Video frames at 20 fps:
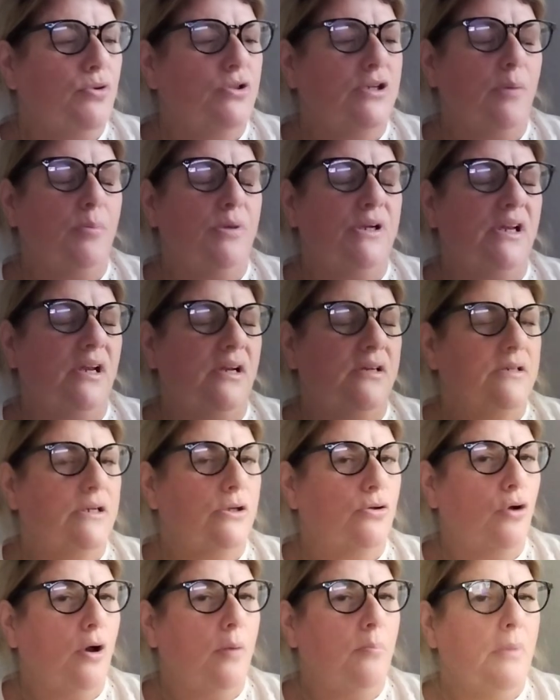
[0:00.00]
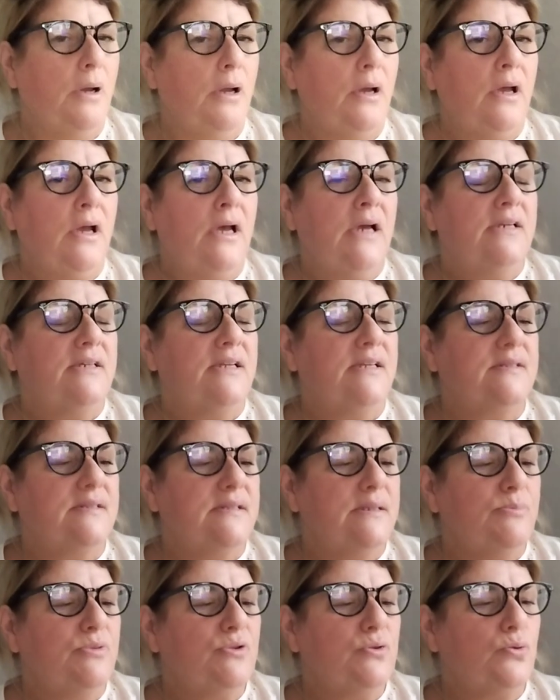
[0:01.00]
Und da habe ich gedacht, nee, komm, das
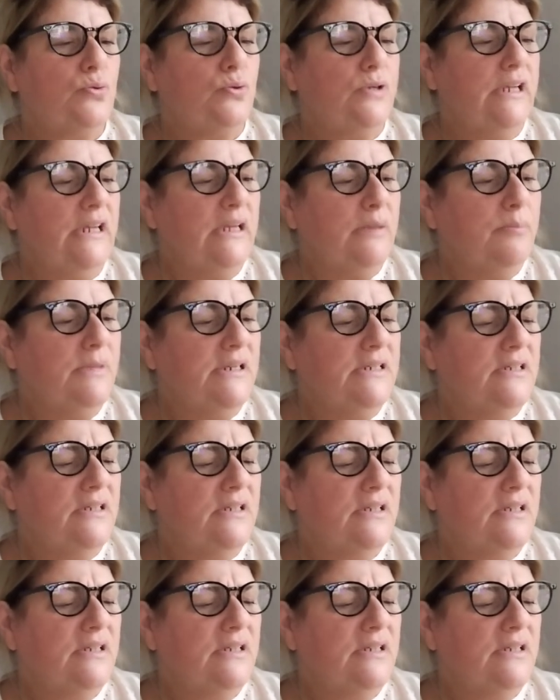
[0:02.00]
nimmst du nicht mit.